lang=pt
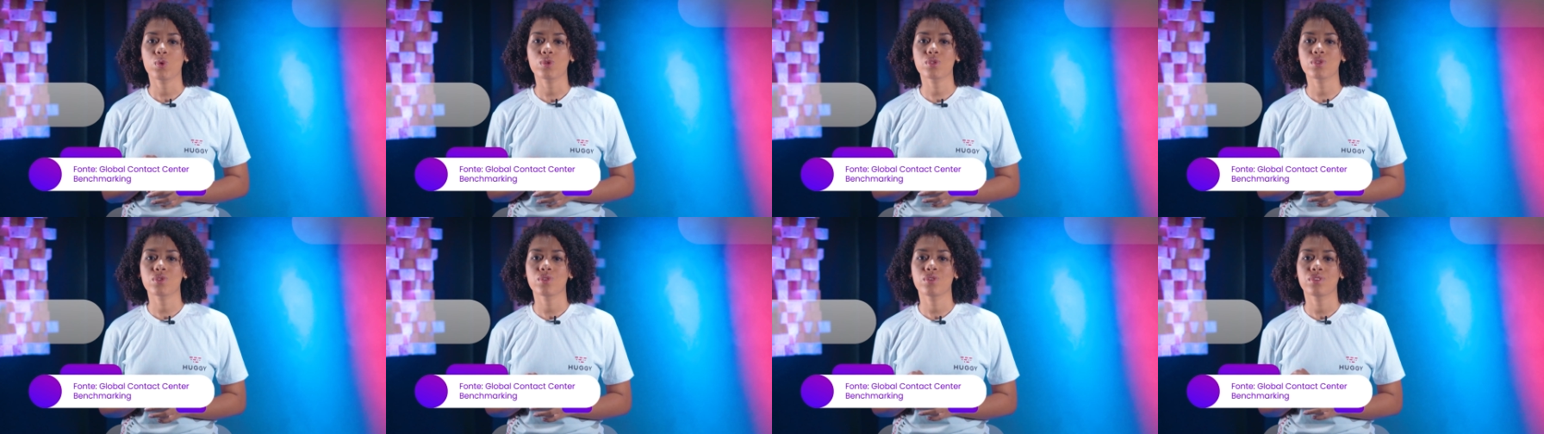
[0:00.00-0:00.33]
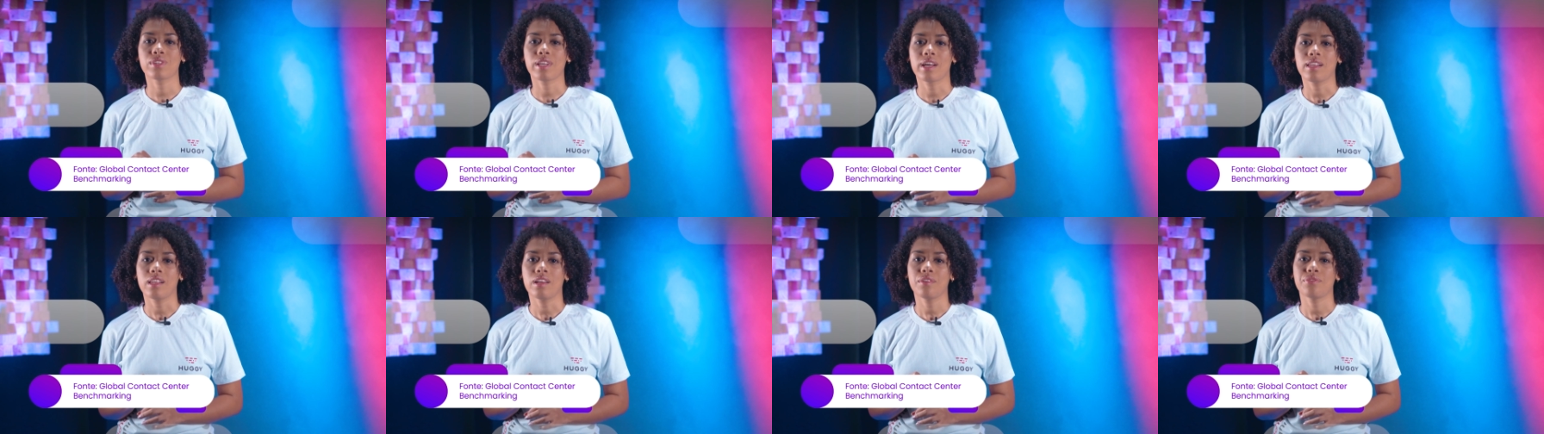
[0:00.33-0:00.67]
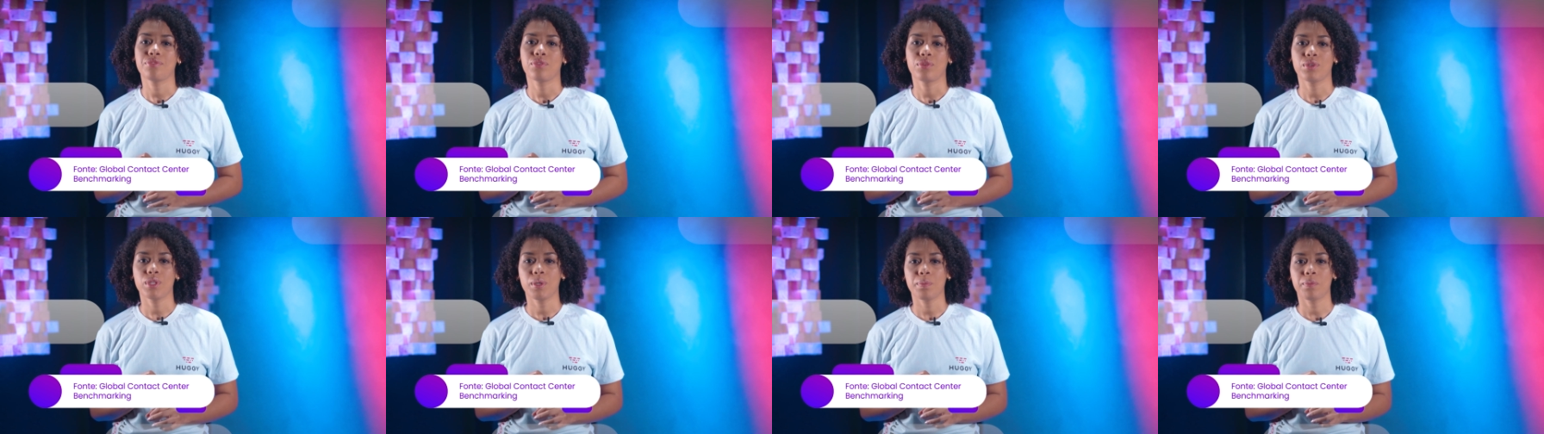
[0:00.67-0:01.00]
uso do
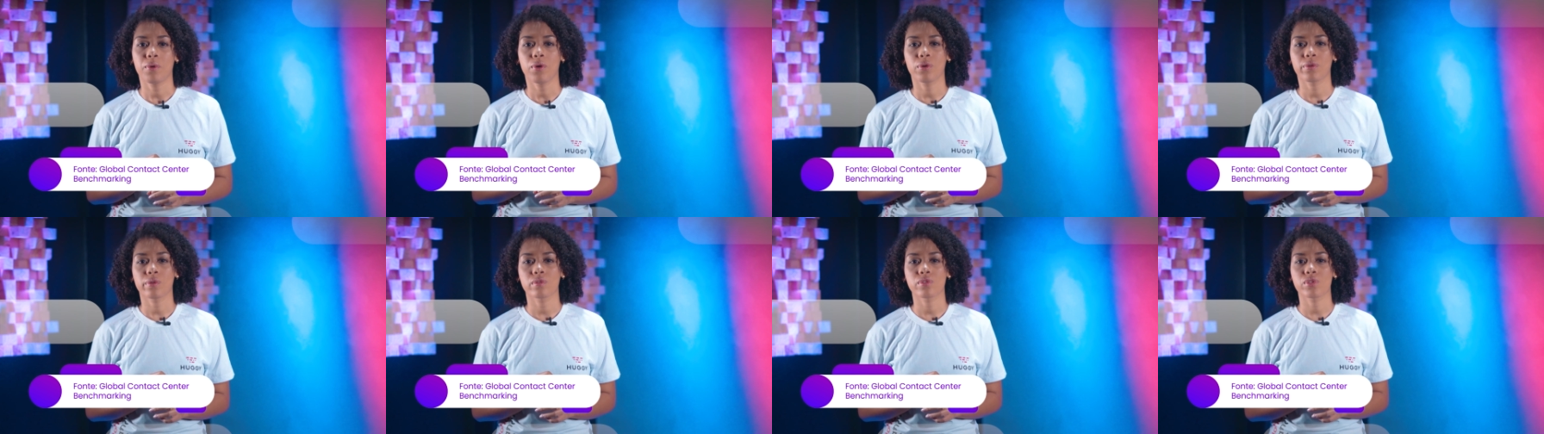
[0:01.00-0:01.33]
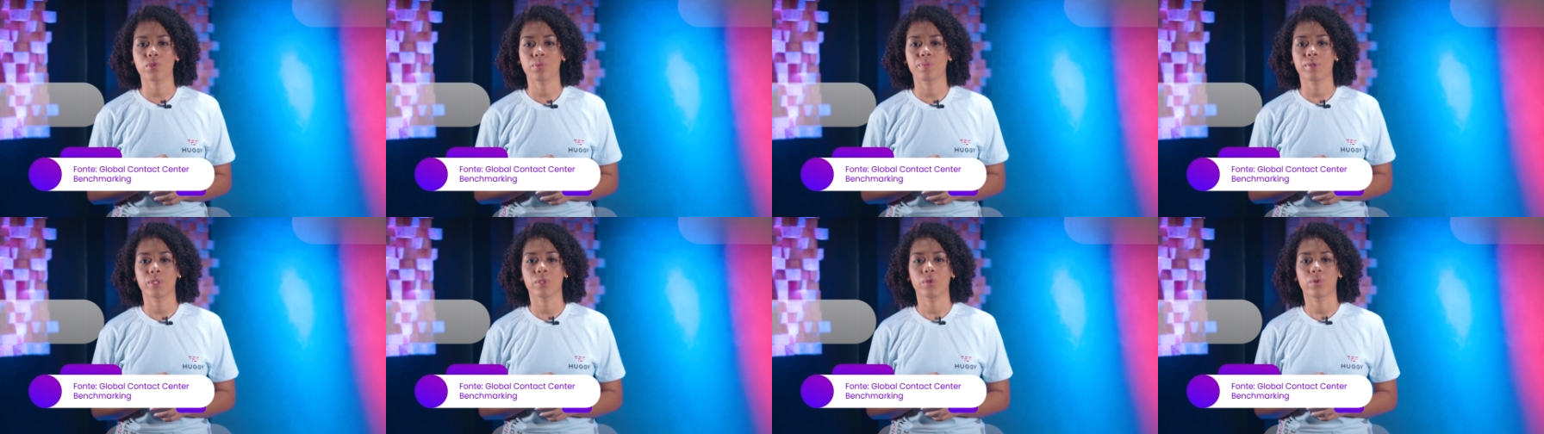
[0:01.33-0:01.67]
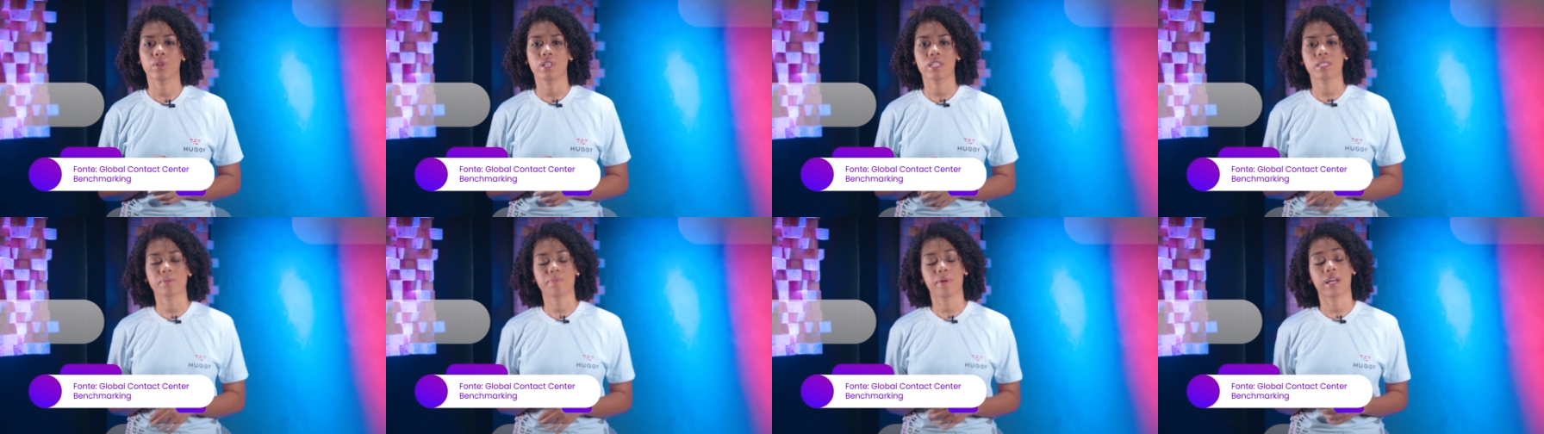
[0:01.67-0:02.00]
telefone por
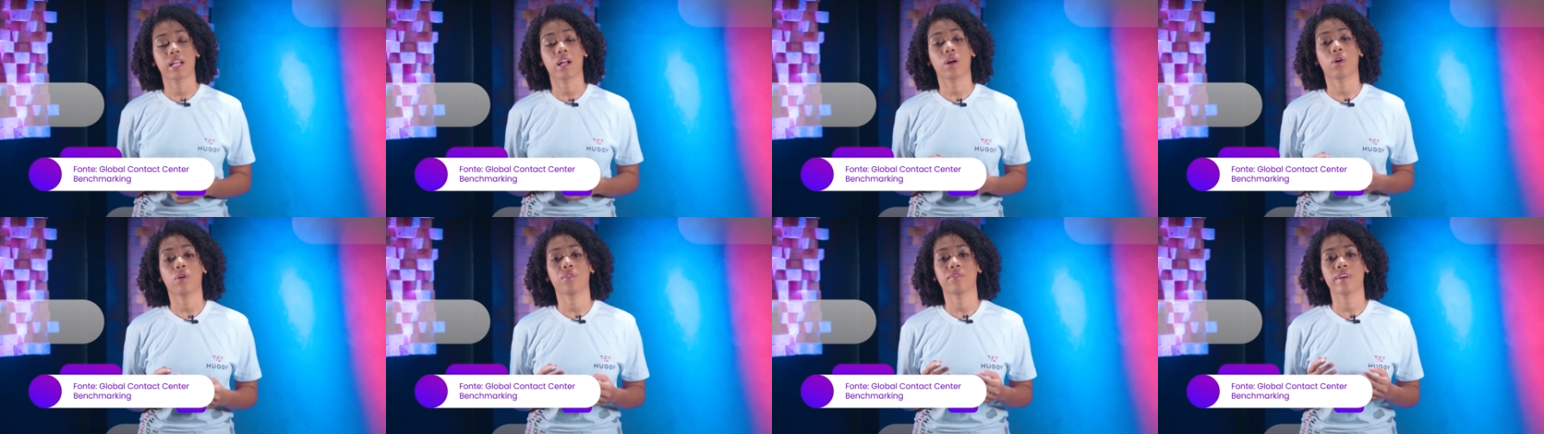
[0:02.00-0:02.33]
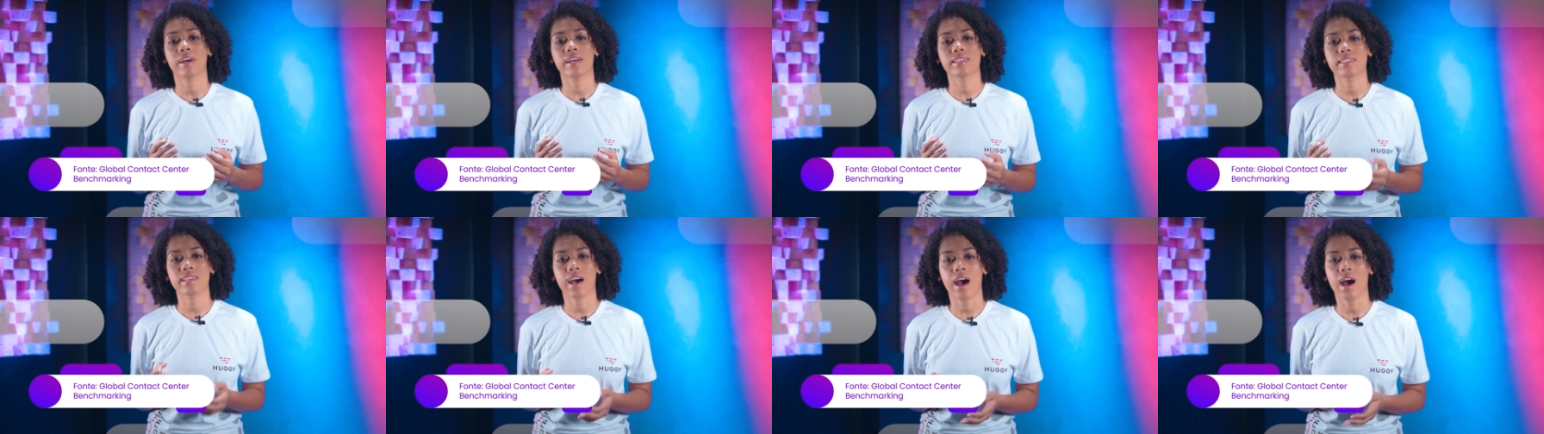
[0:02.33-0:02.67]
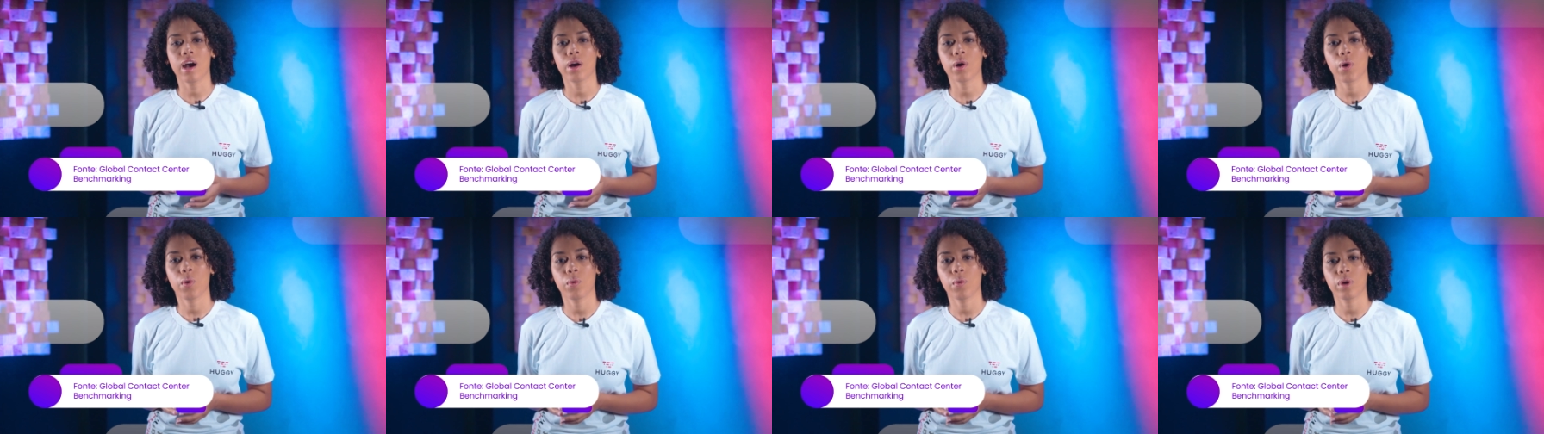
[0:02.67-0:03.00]
consumidores para
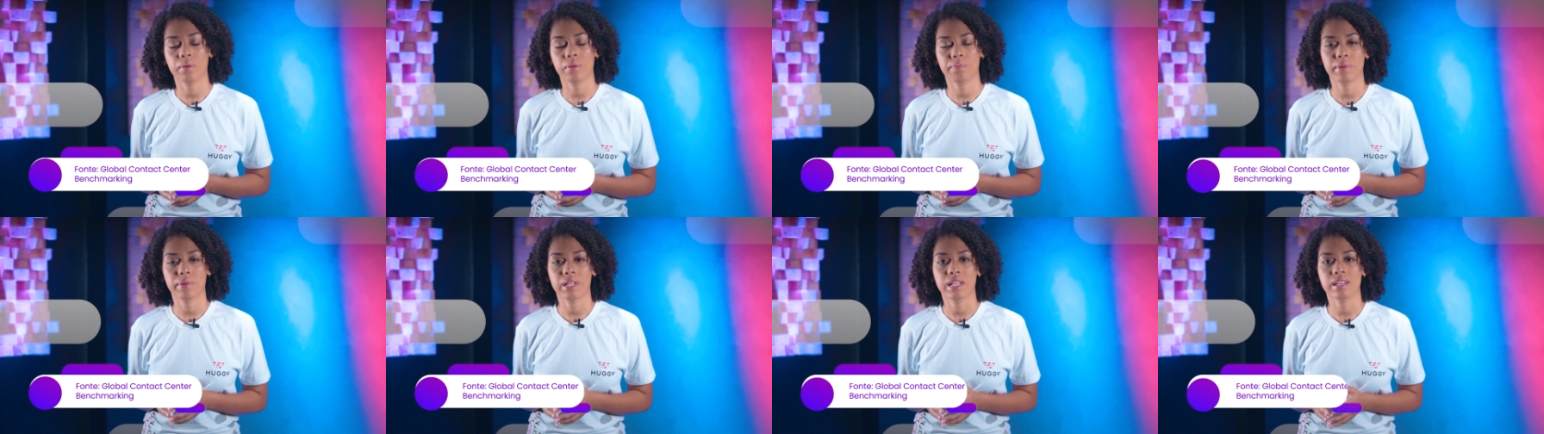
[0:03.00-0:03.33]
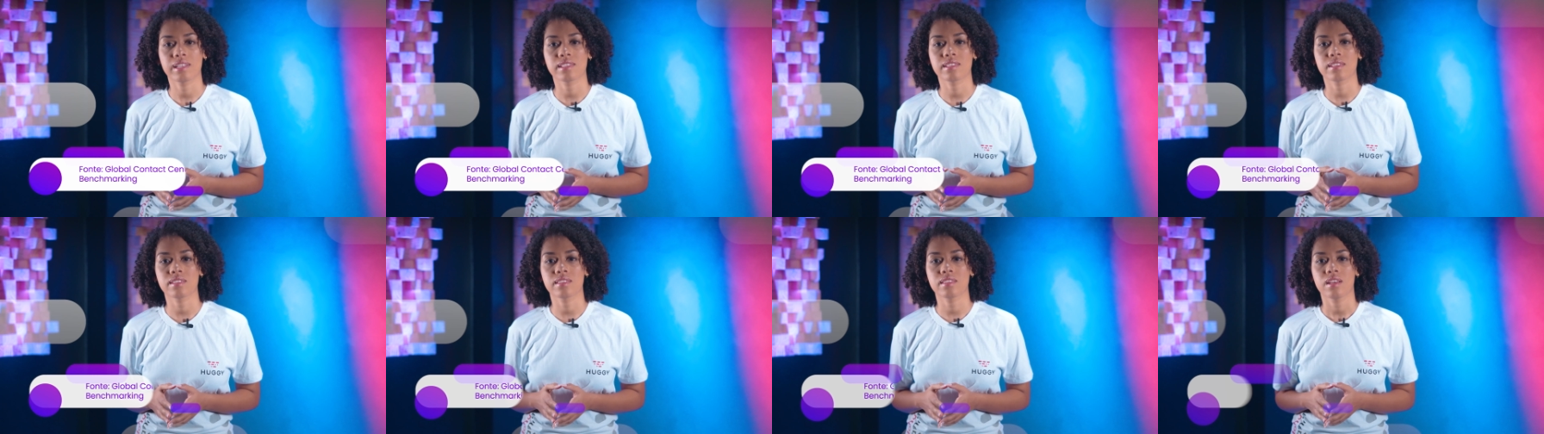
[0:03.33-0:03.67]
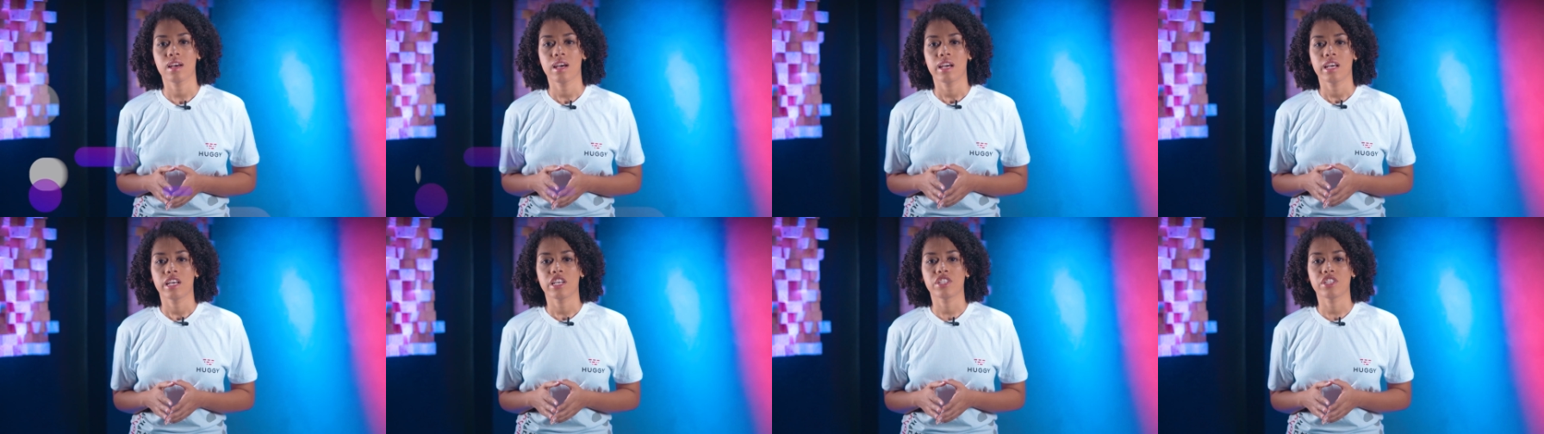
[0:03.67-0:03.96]
conversar com empresas